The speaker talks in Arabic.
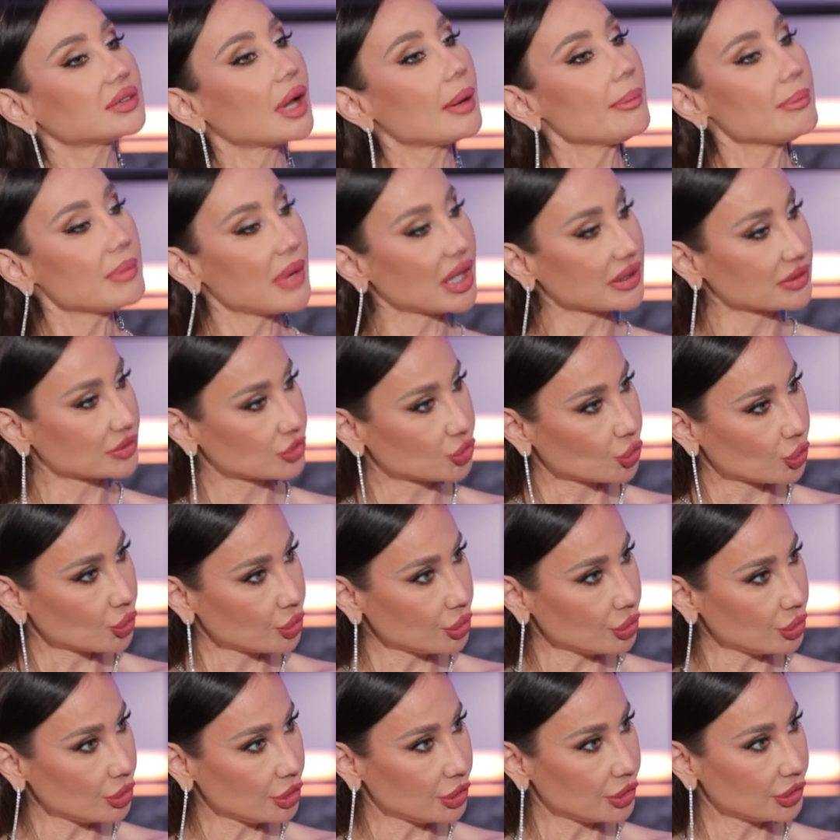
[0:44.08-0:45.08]

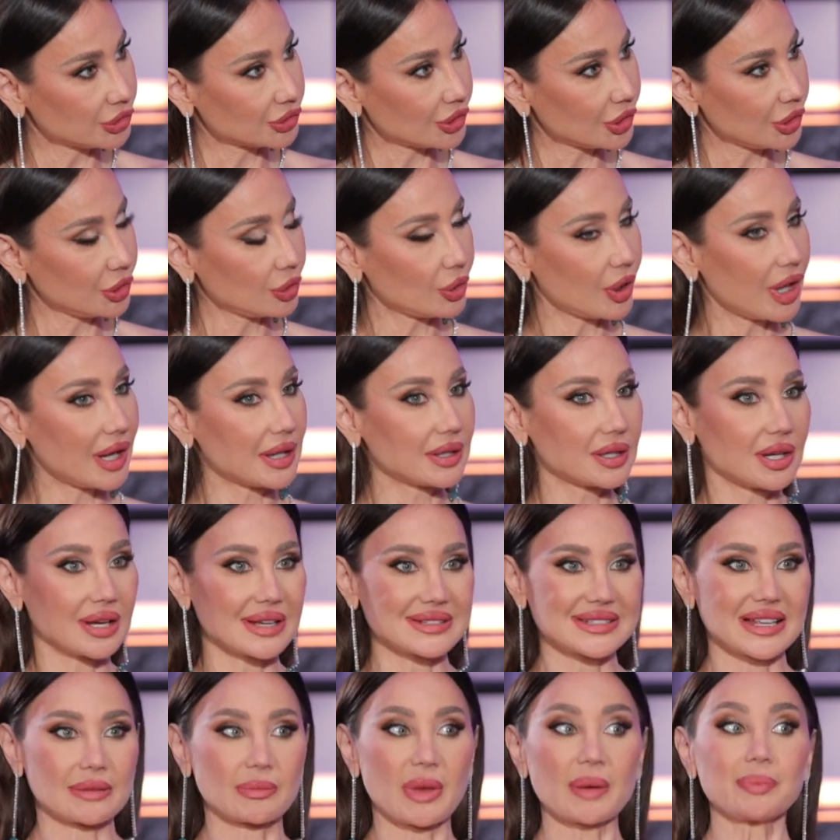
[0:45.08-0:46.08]
طمنته قلت له
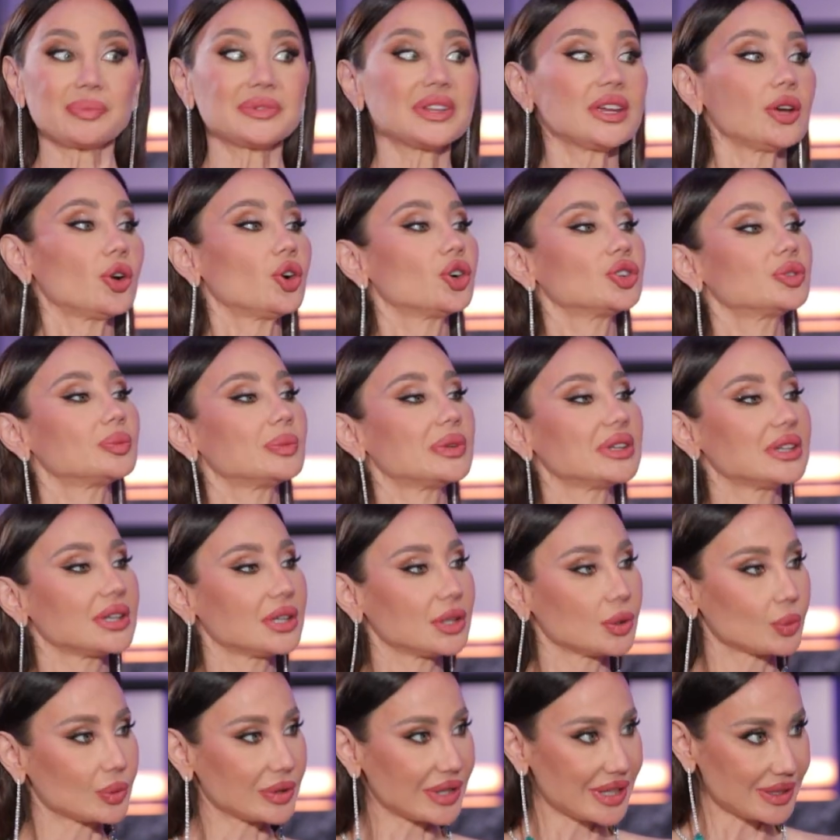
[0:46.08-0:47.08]
انا اذا ما بتاخذ
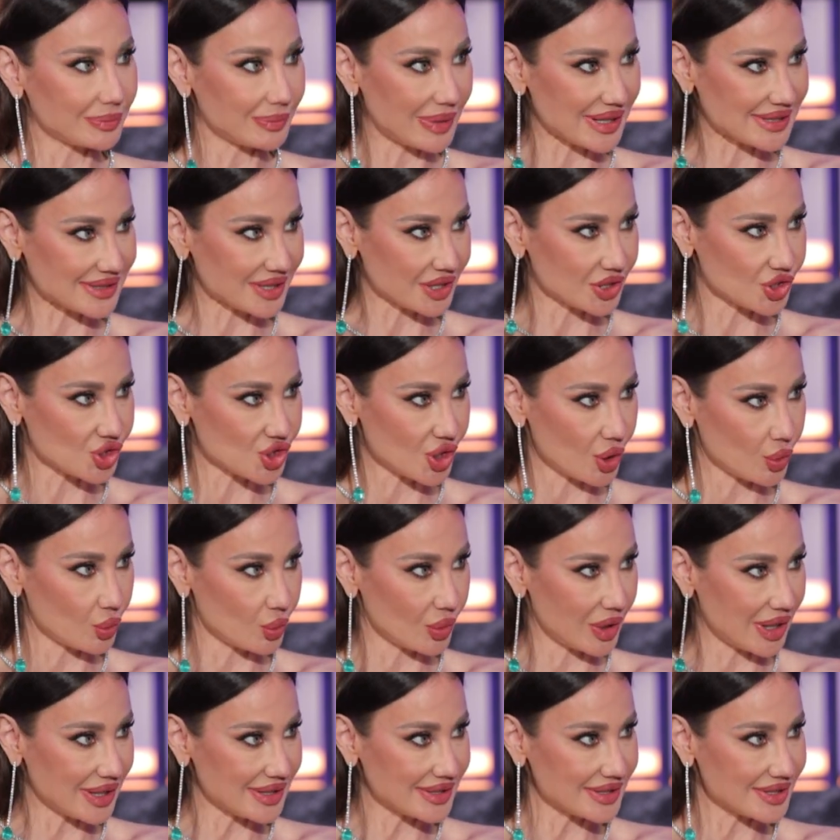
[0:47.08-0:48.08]
مني الاولاد بس
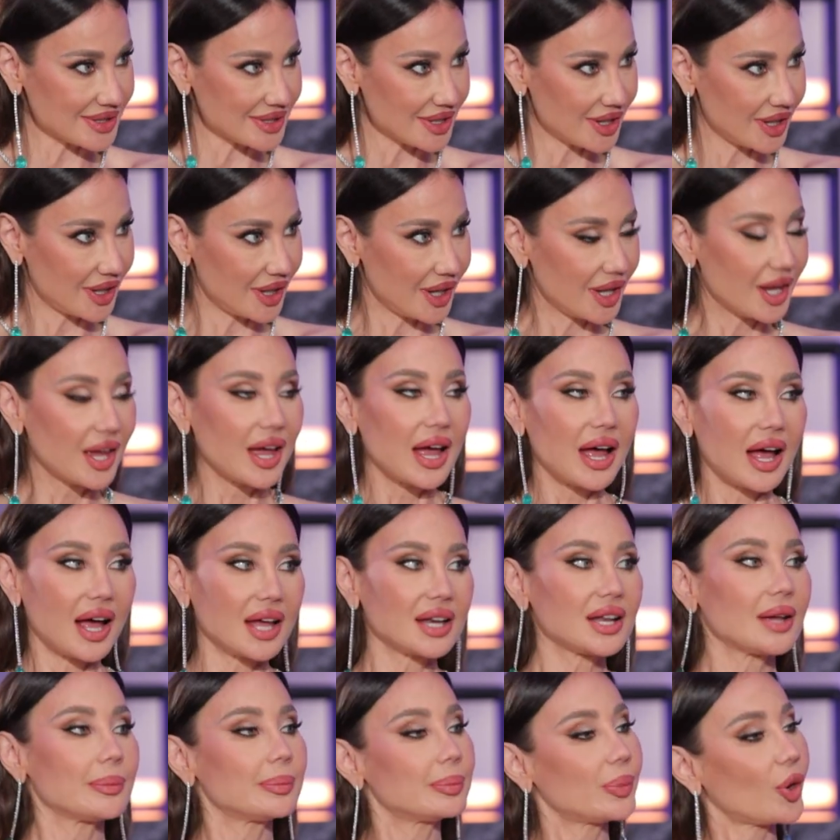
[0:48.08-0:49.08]
اتجوز
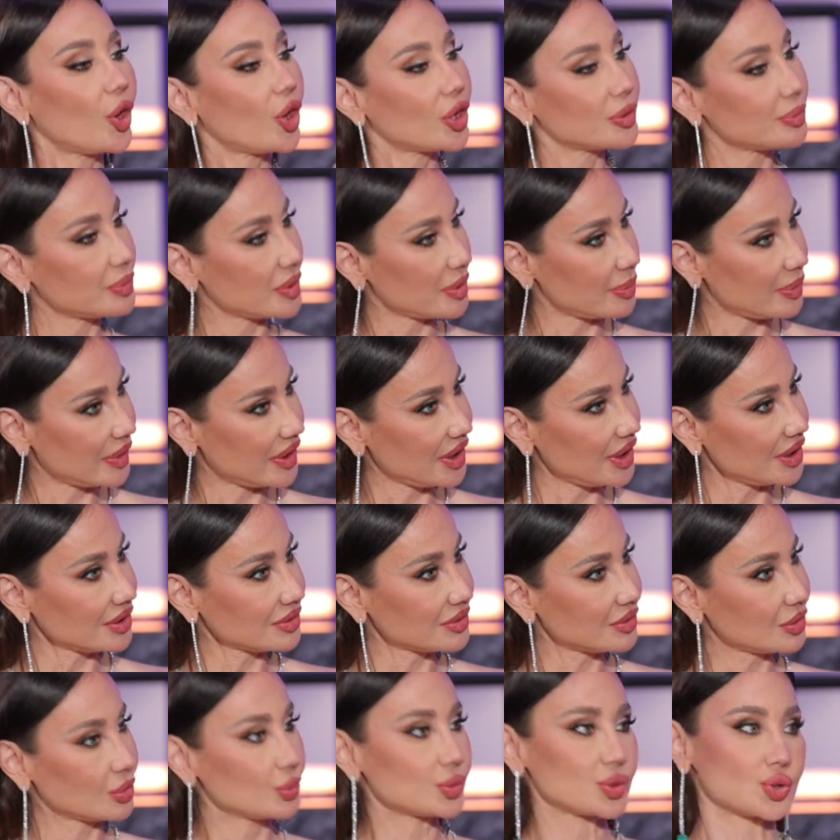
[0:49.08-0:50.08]
انا بقعد
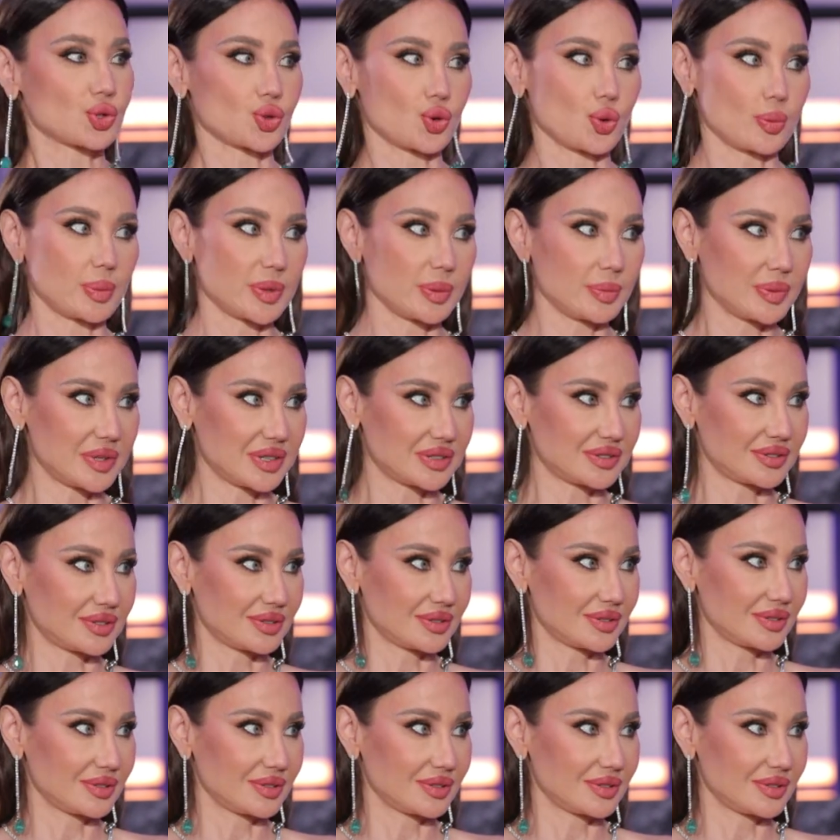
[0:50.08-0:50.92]
ببيت وجو ببيت